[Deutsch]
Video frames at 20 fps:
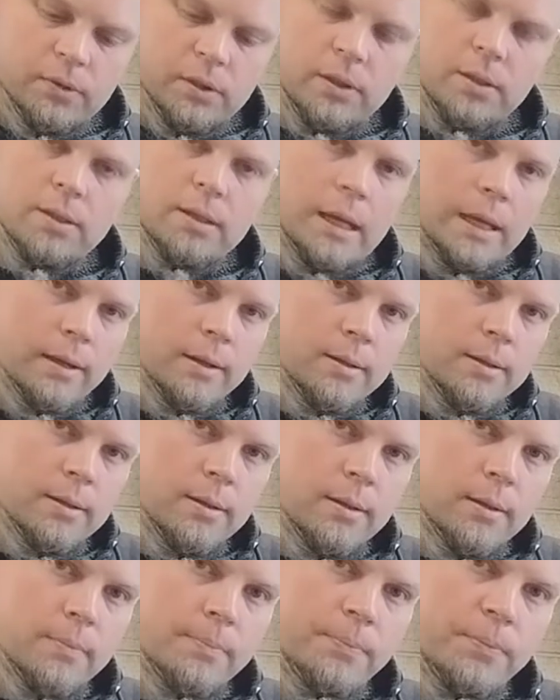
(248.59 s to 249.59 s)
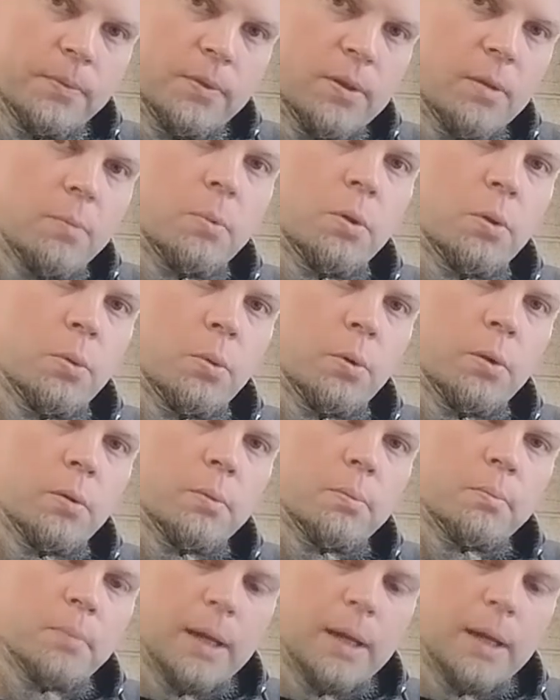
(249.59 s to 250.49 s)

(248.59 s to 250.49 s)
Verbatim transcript: Finde ich eigentlich ähm, ziemlich gut.